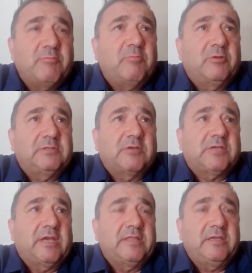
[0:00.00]

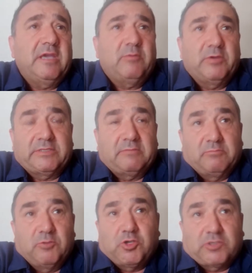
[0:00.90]
montados en Gandía, pues
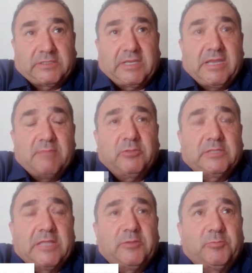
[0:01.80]
muchos estarían
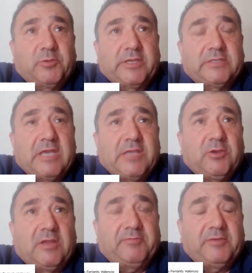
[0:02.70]
montando, porque este
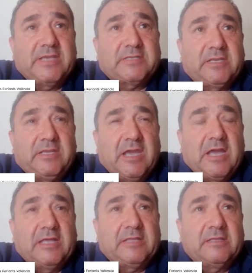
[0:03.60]
año la feria
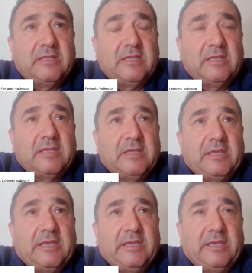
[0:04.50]
sería
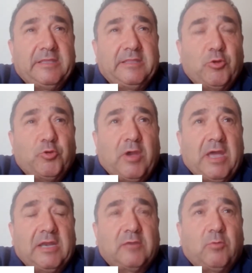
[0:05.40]
eh, del 1
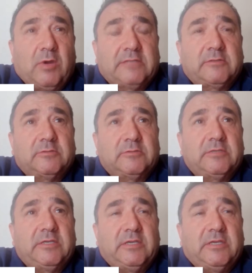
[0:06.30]
al
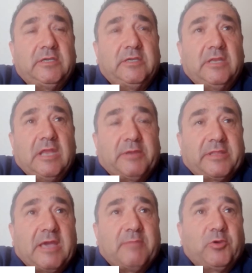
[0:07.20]
4 y la
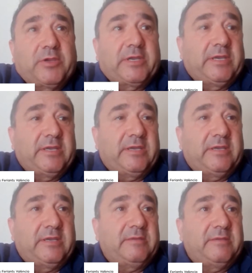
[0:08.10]
verdad pues
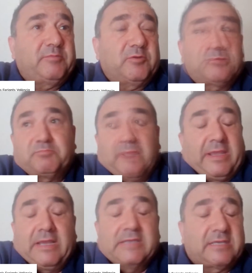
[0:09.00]
que pues
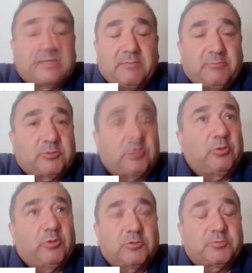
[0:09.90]
en casa estamos
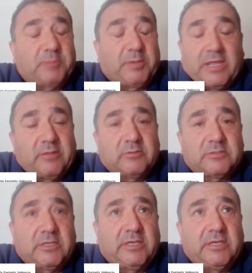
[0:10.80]
todos
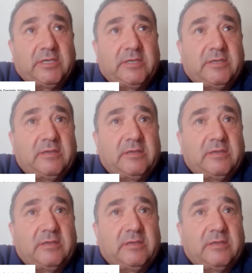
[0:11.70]
parados, eh,